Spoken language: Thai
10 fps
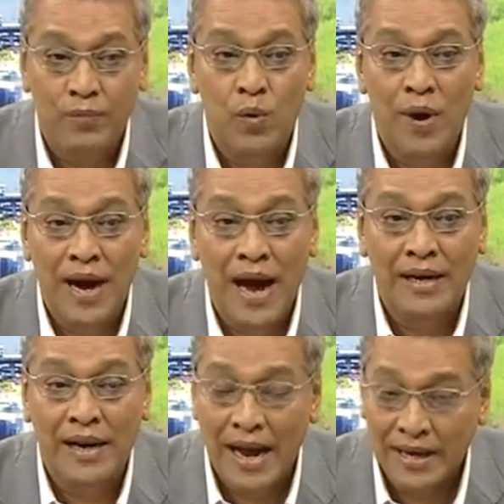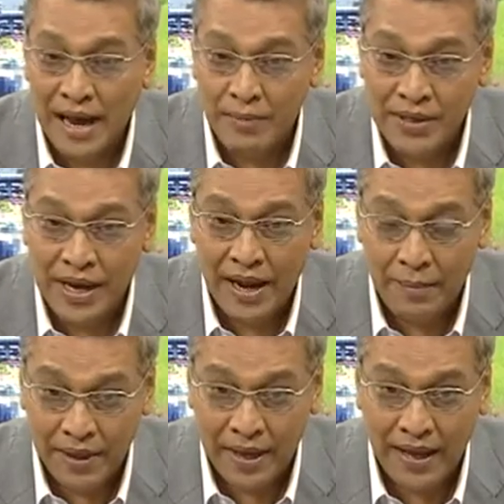ชผู้ว่าการทางพิเศษแห่
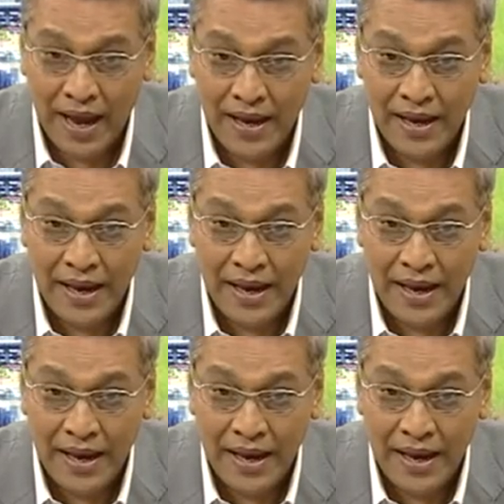งประเทศไทย